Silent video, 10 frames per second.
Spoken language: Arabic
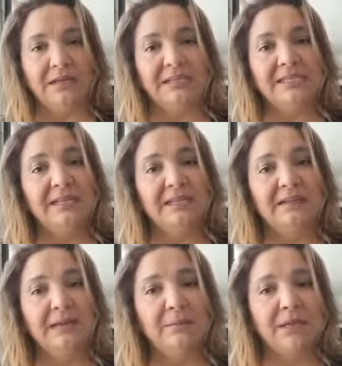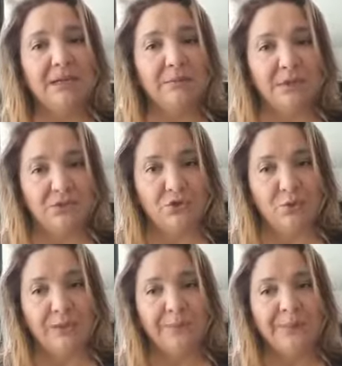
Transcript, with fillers: للسيدة مريم رجوي